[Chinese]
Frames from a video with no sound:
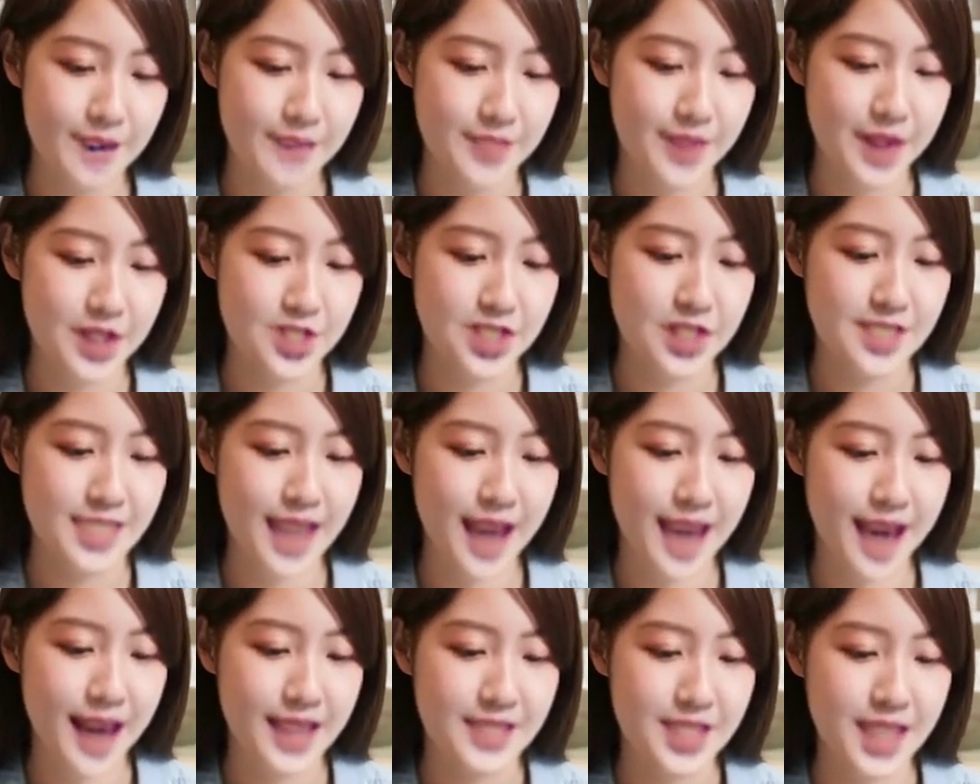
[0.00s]
瑞士
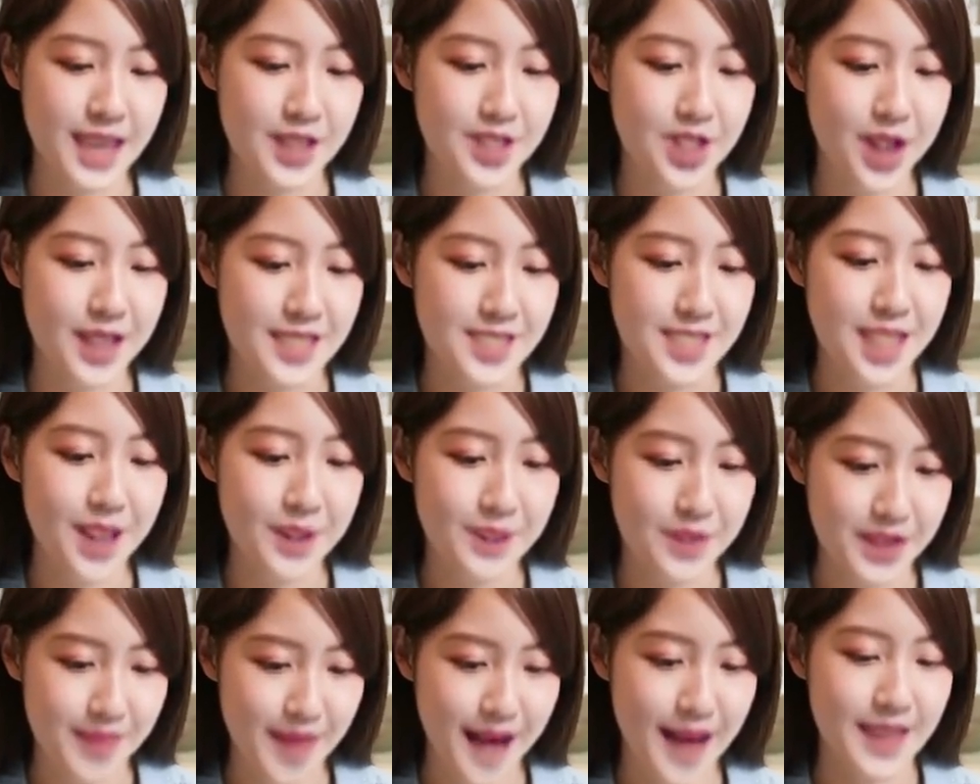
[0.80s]
赛亚军任
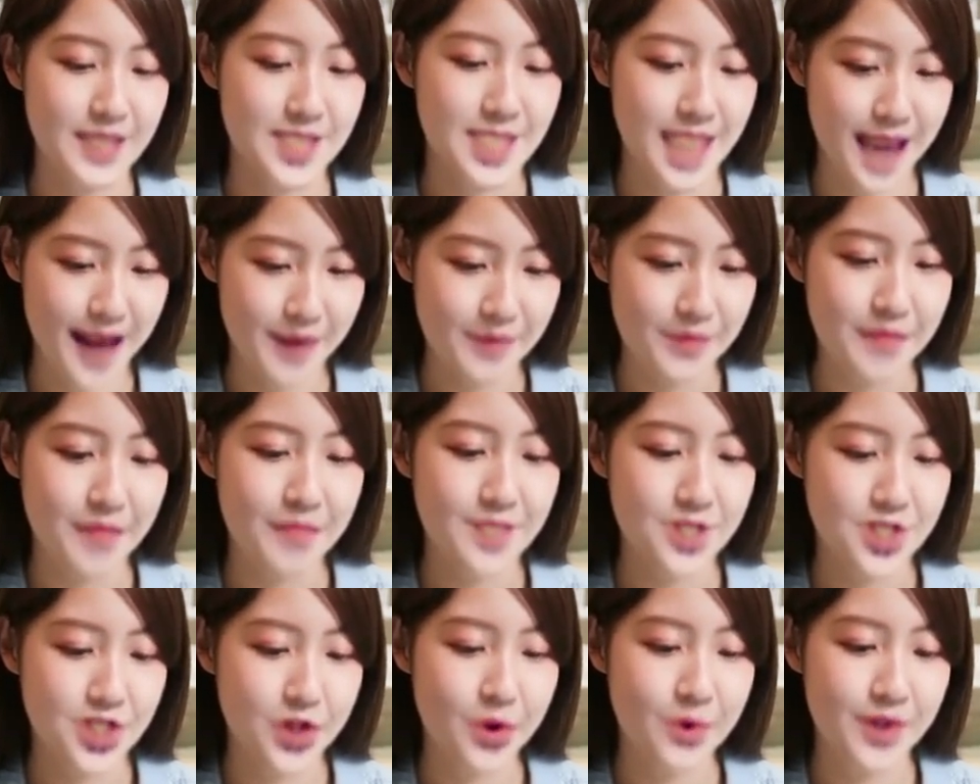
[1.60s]
翔宇谭强
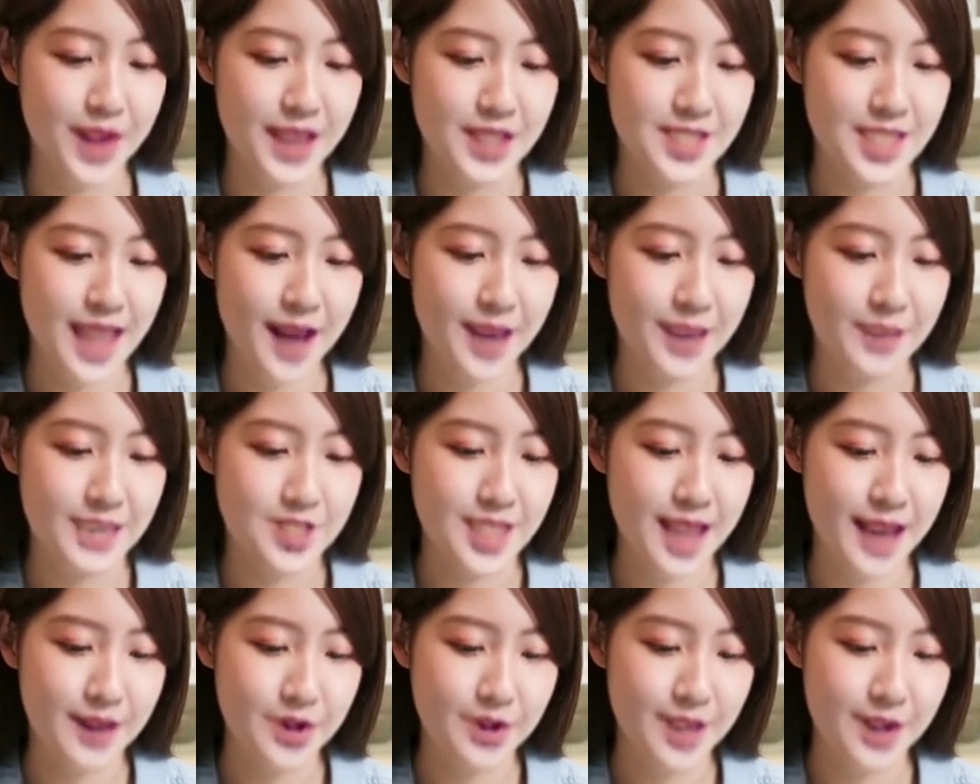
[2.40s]
首轮将迎
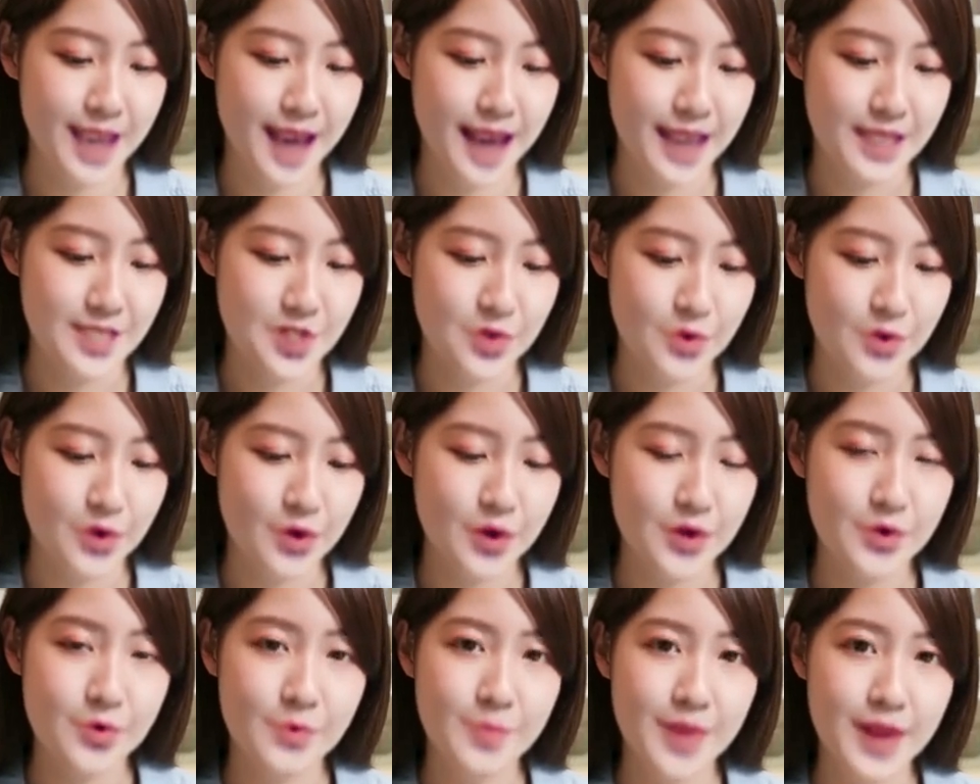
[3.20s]
战荷兰组
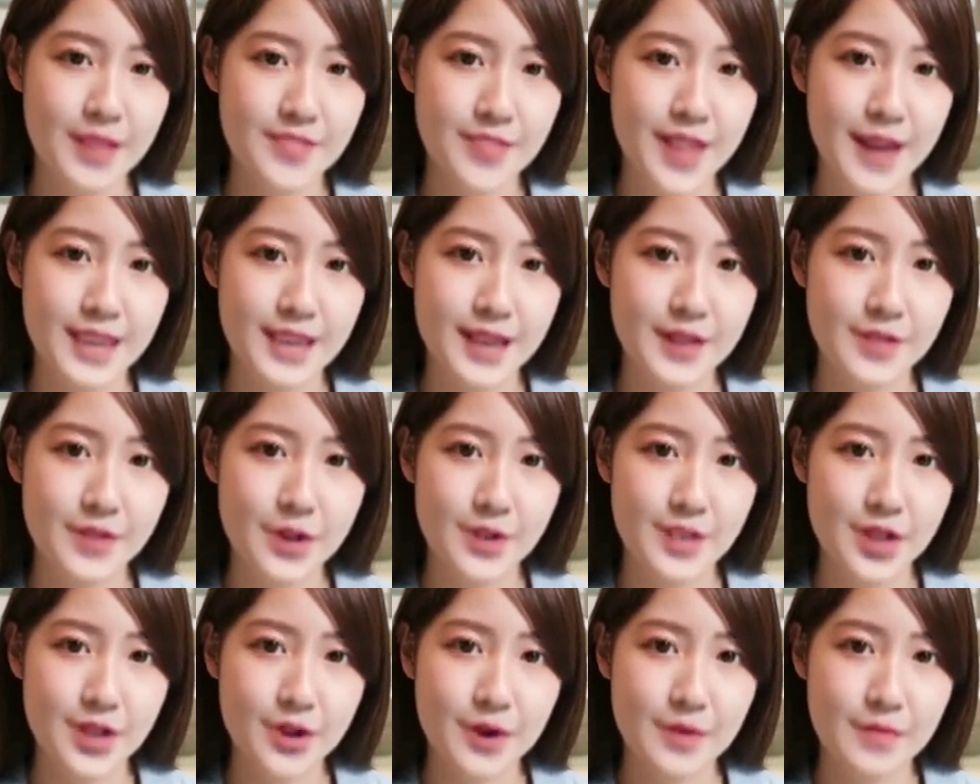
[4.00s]
合鲁本范德
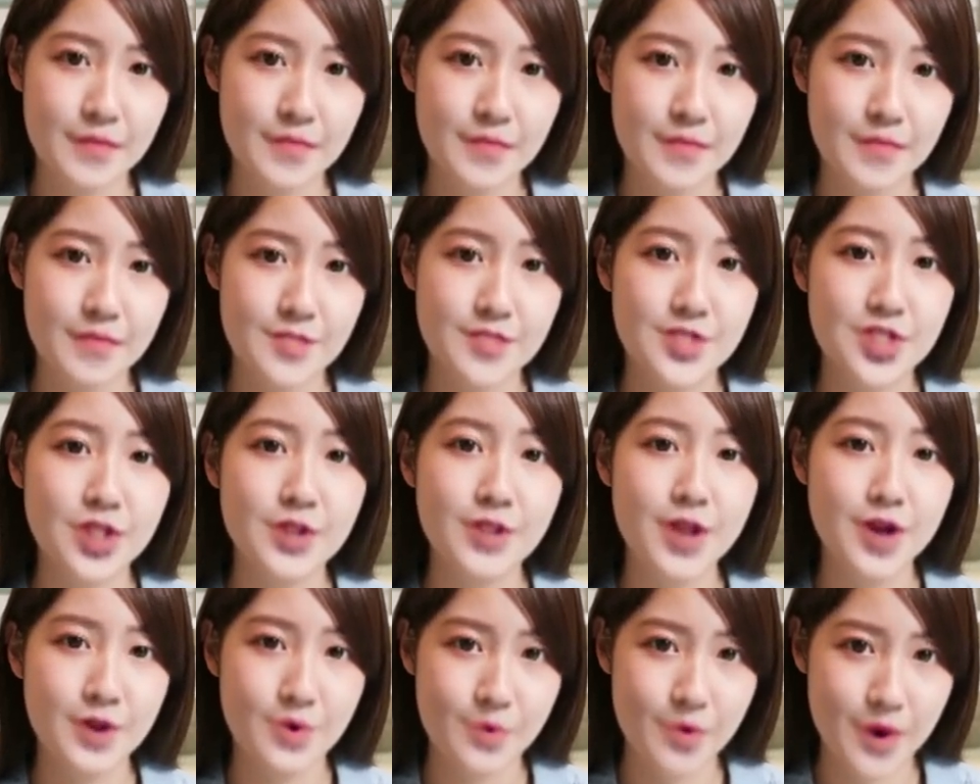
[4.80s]
勒克，次
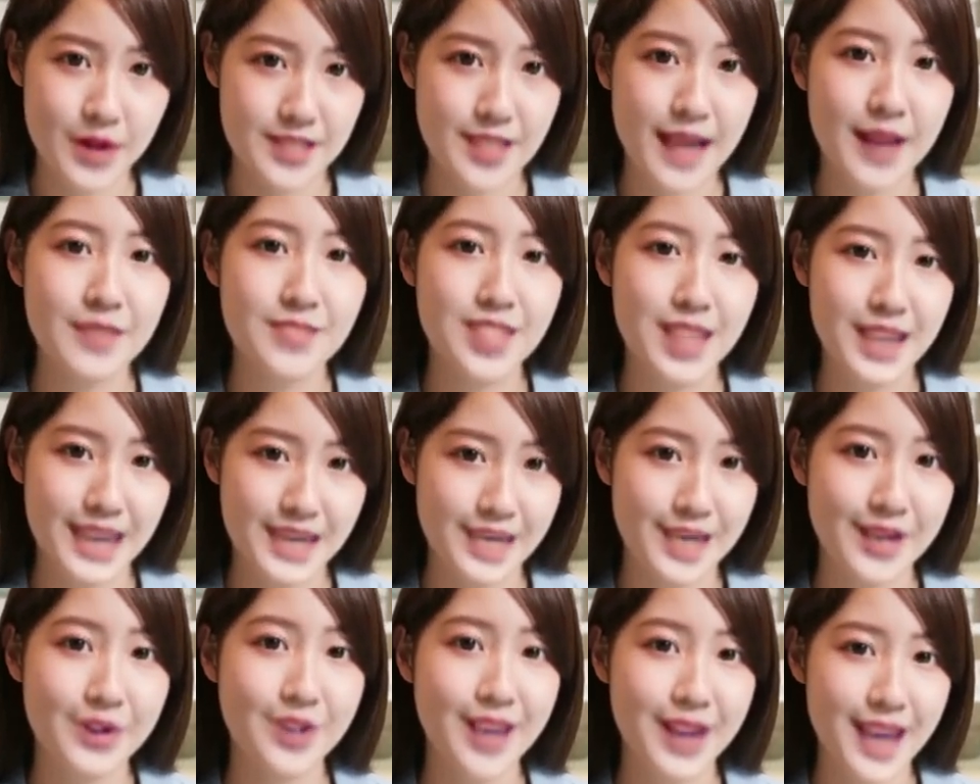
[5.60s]
轮或再次与
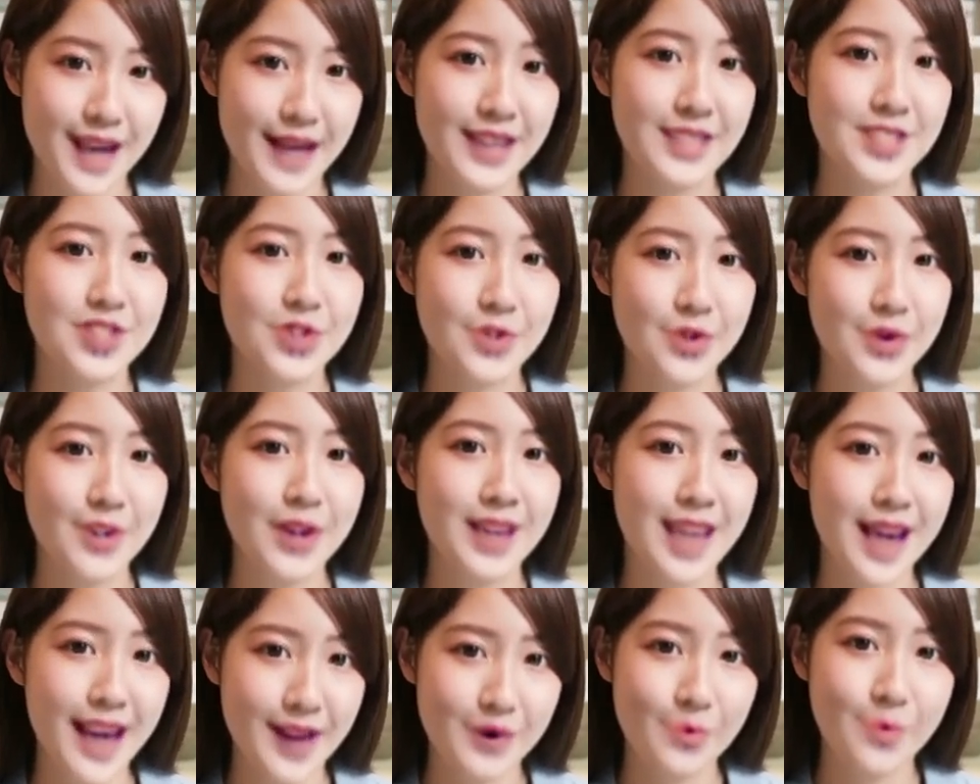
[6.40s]
英格兰组
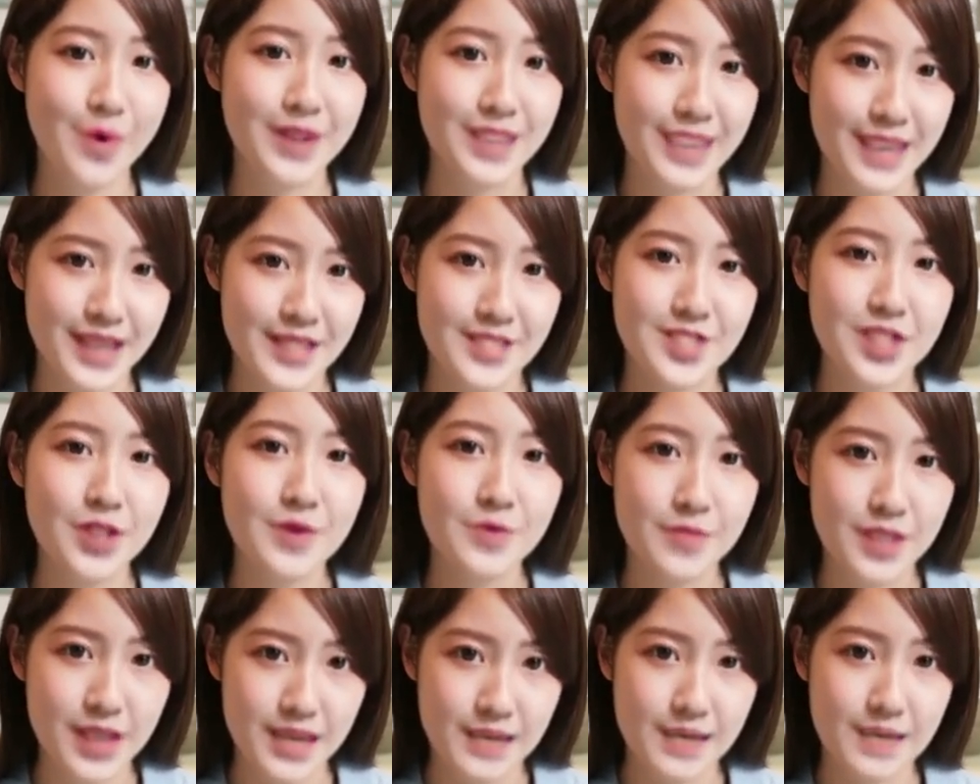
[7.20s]
合莱恩温迪
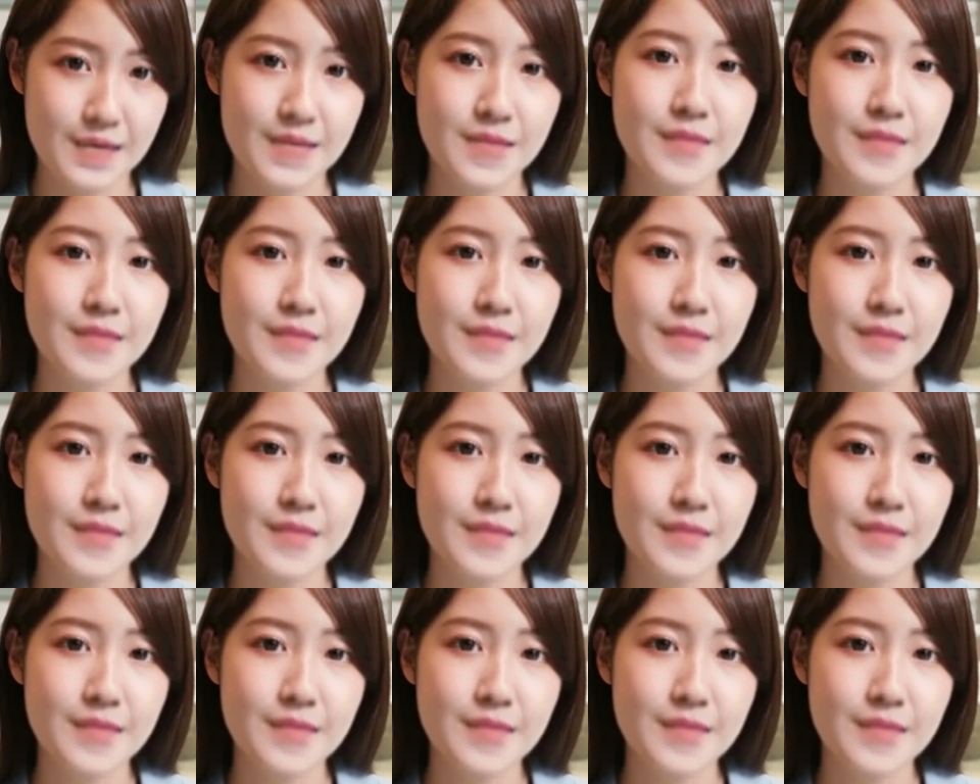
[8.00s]
相遇。